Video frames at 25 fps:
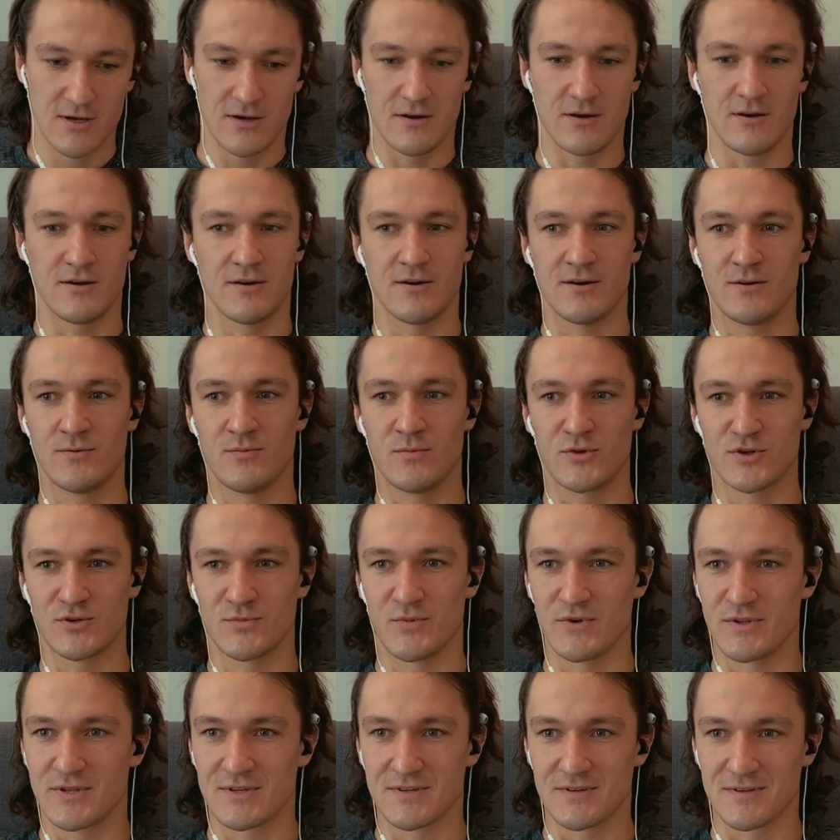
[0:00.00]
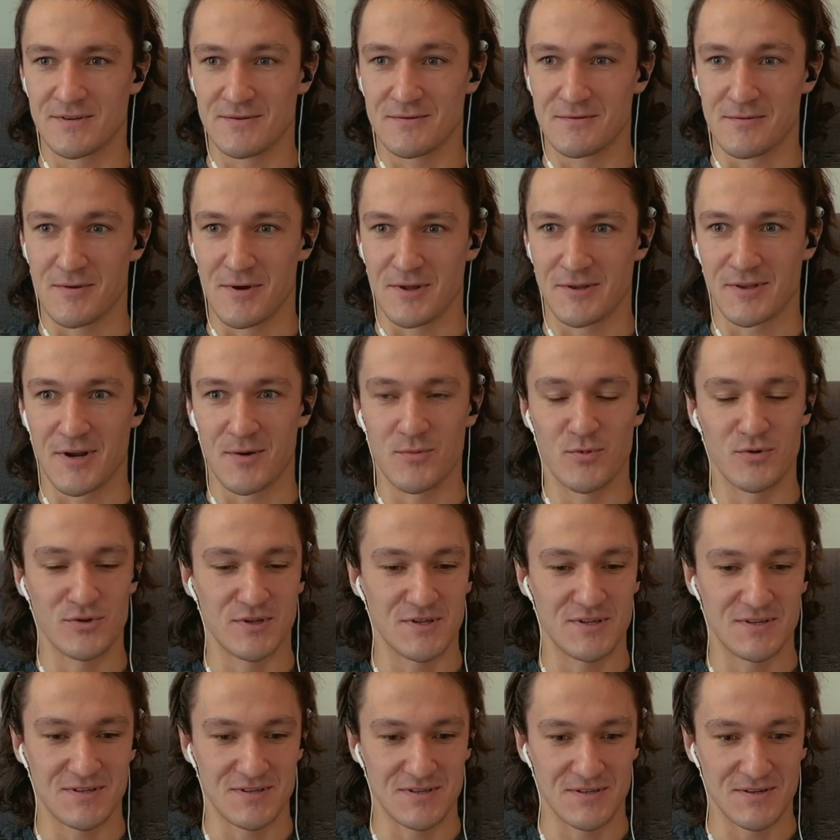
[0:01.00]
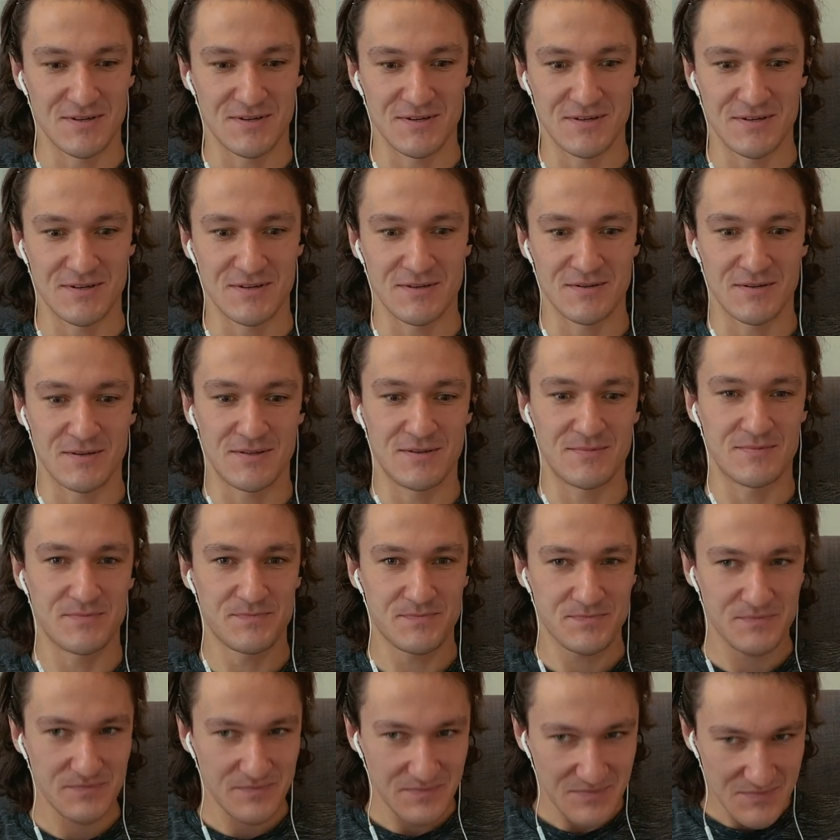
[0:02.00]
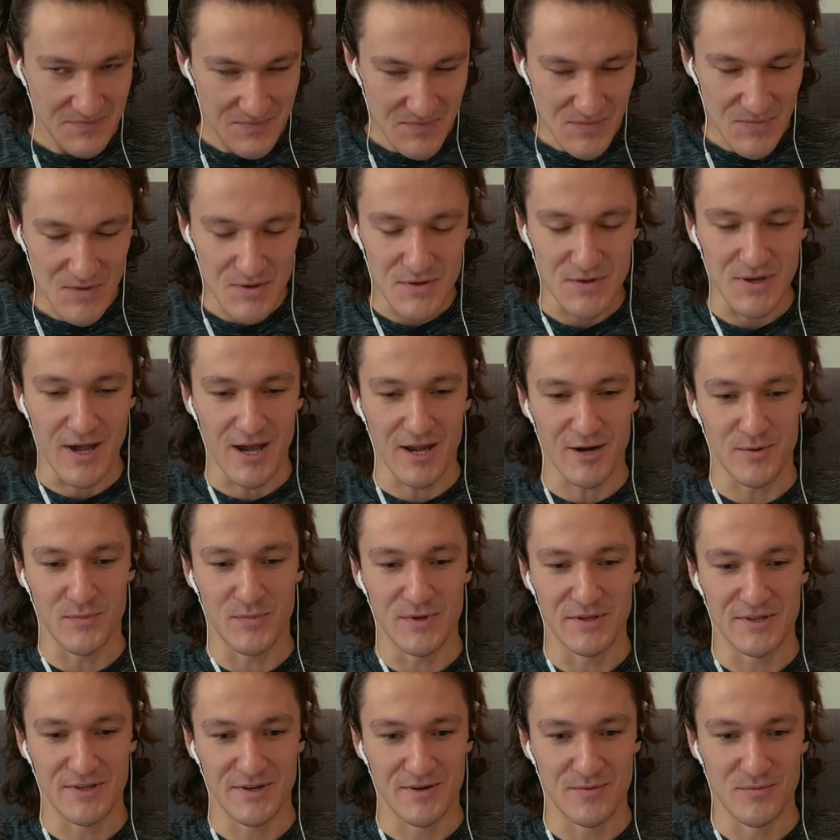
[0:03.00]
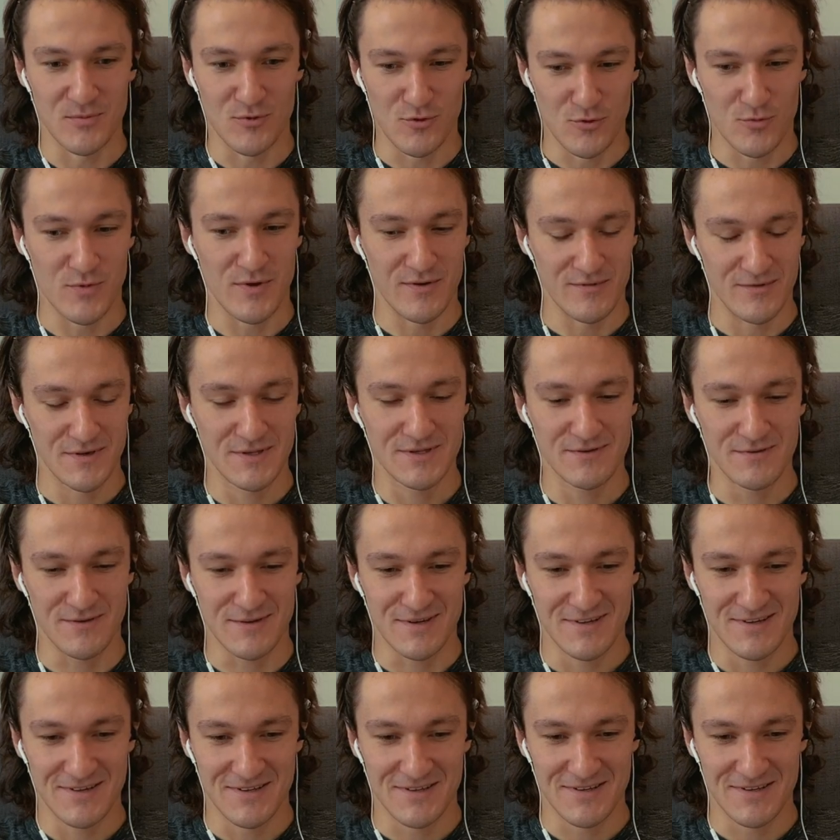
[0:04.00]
Э, может быть, э, отработать э, арбитром Кубка Вызова?